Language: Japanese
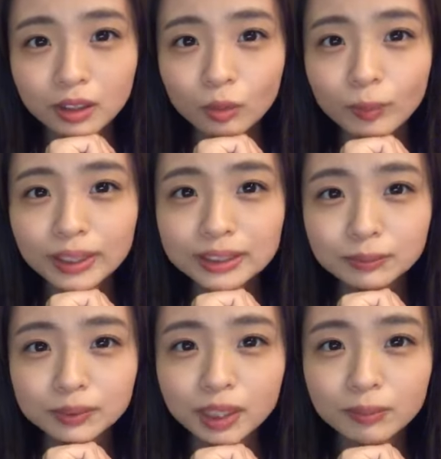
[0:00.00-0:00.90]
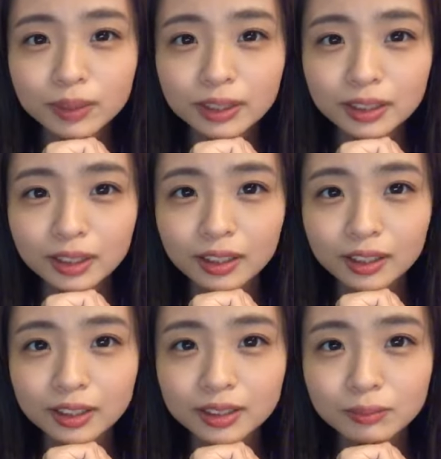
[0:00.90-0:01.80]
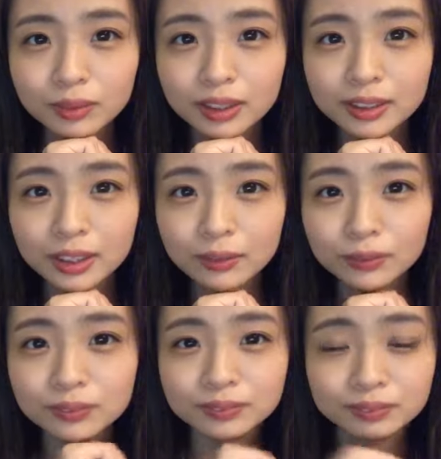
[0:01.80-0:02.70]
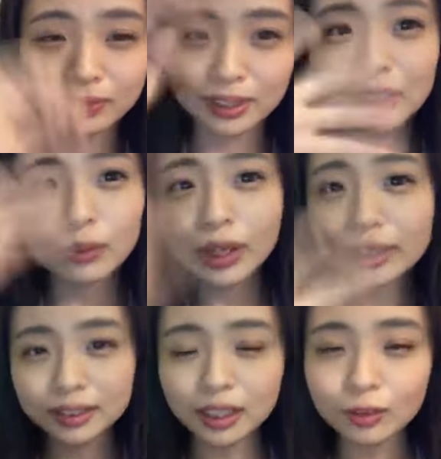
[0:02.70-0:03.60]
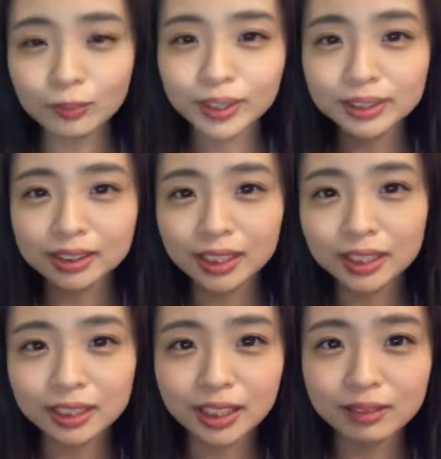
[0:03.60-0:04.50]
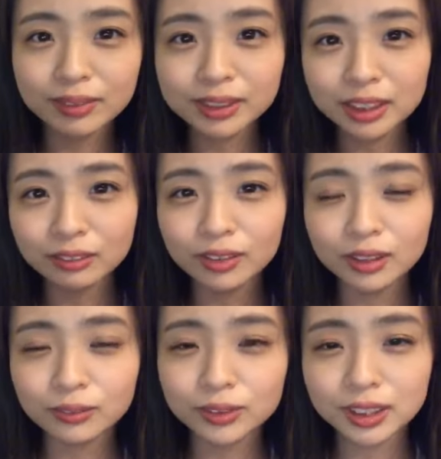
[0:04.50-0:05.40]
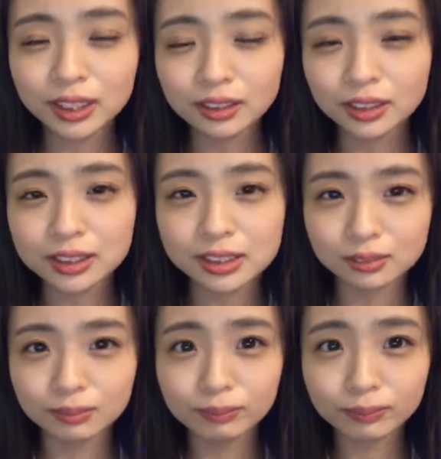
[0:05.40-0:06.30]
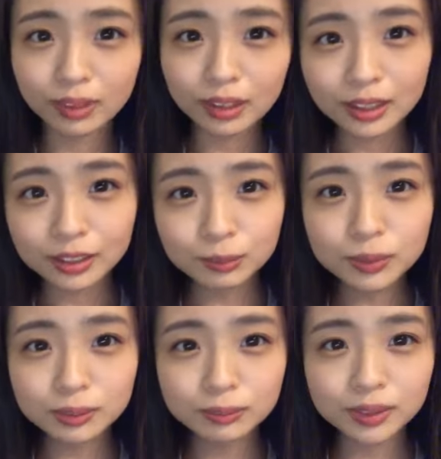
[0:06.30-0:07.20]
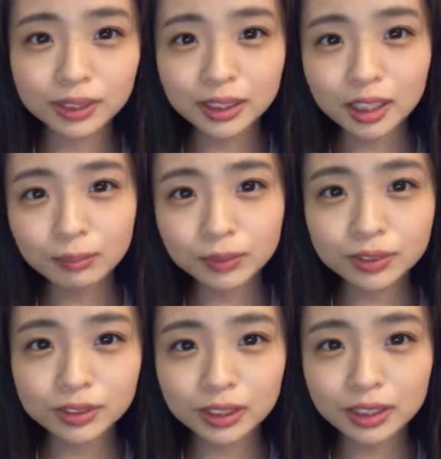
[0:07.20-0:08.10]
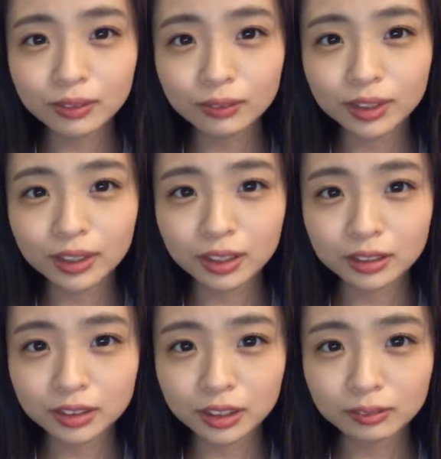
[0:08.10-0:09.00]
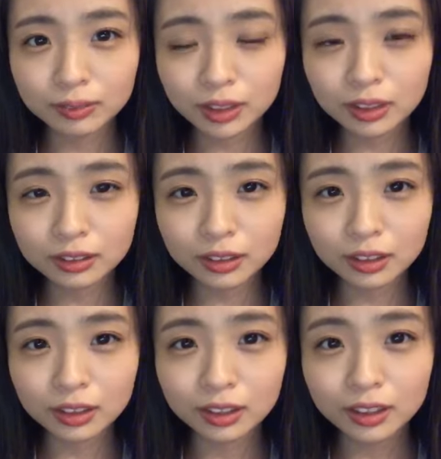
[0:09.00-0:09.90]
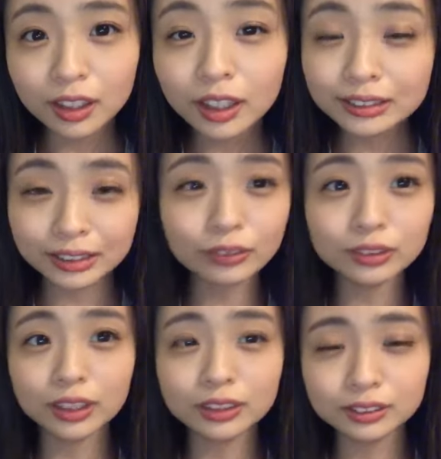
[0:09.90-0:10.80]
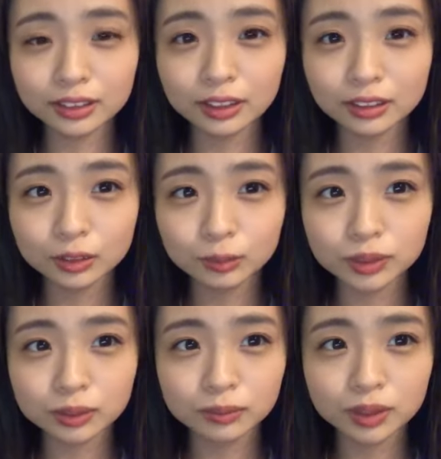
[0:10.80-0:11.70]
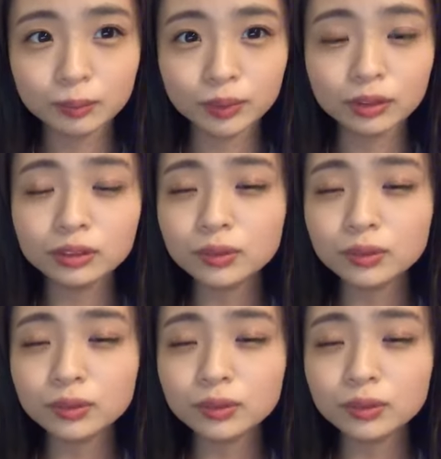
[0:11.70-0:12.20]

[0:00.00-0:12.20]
小林舞台も会えたから元気もらえたよよかった小林元気でマスターの格好をしてきてたしつむつむ江坂ミューズ好きな箱だからしてみたかったなあ行ったことあるんだつむつむでもいろんな